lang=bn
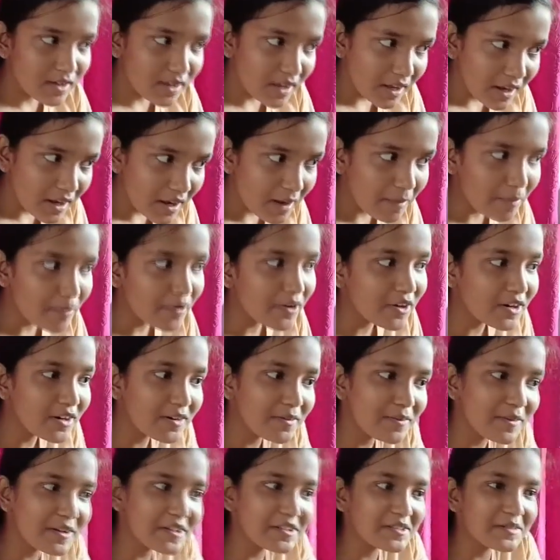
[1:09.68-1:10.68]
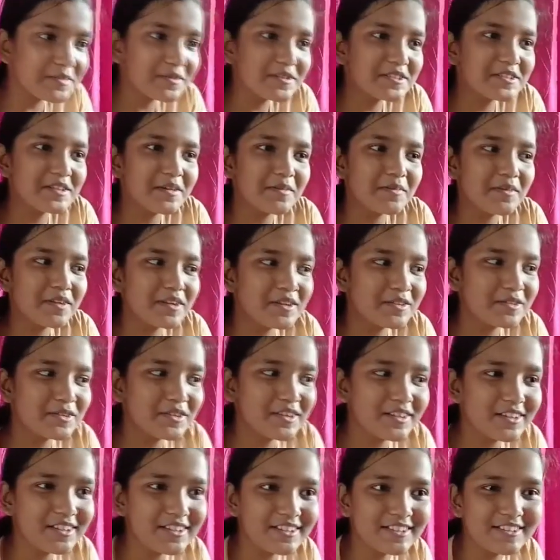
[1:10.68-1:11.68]
লেখাপড়ার পাশাপাশি আমার
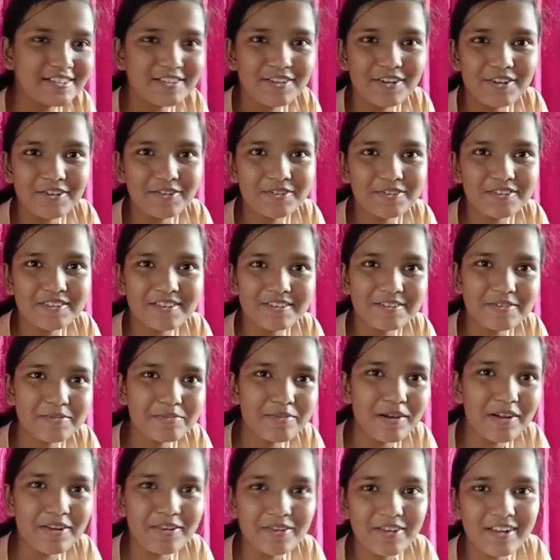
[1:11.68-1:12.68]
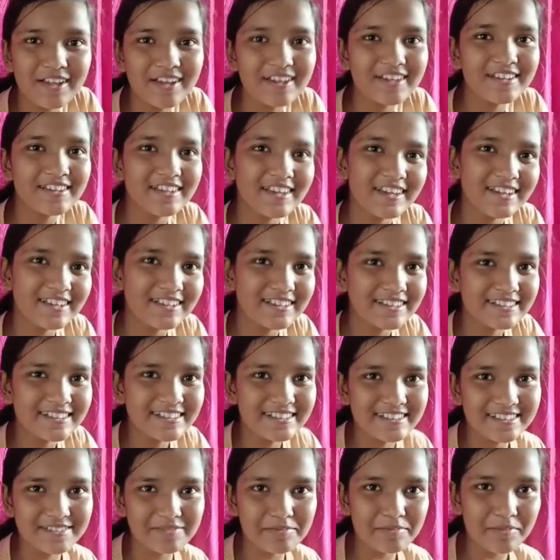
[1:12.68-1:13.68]
একটুখানি ড্র করতে খুব ভালো লাগে তাই
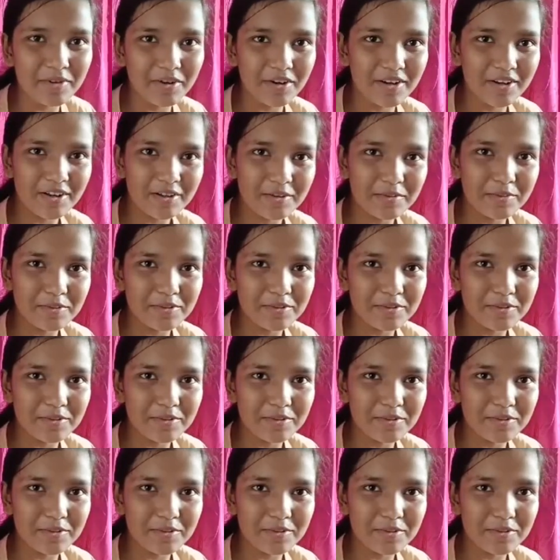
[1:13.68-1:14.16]
বন্যাও